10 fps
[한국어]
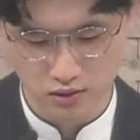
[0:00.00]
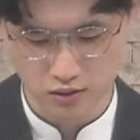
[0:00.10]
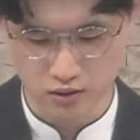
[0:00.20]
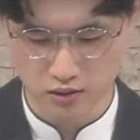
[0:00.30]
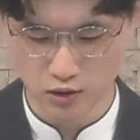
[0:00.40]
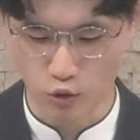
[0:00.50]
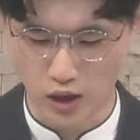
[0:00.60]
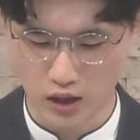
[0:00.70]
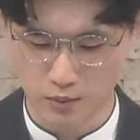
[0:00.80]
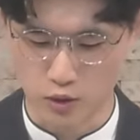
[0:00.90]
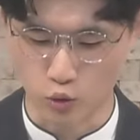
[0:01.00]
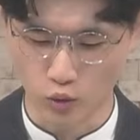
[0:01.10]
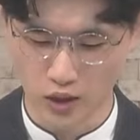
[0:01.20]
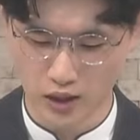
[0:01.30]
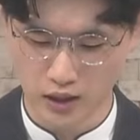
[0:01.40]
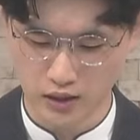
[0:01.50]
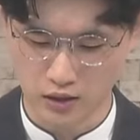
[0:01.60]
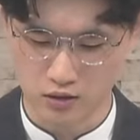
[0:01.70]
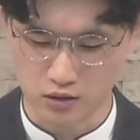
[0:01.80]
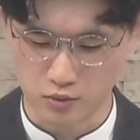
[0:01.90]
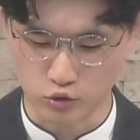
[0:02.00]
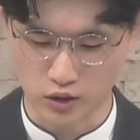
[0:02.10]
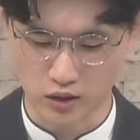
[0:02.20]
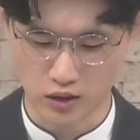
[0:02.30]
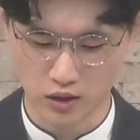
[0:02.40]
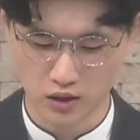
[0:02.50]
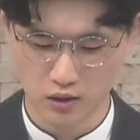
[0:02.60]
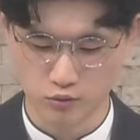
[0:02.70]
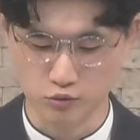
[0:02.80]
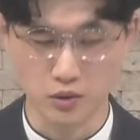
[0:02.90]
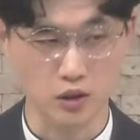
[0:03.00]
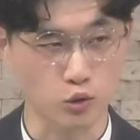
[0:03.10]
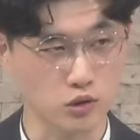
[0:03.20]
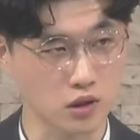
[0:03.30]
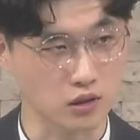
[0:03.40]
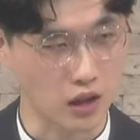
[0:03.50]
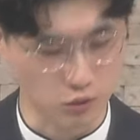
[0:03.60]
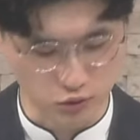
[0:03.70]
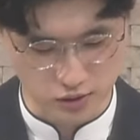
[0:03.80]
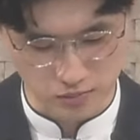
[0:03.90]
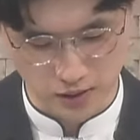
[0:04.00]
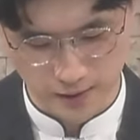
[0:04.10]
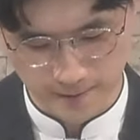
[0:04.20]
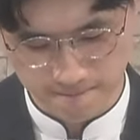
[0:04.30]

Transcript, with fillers: 그것들을 과감히 놓아야 한다는 점을 우리에게 분명히 도전하고 있습니다.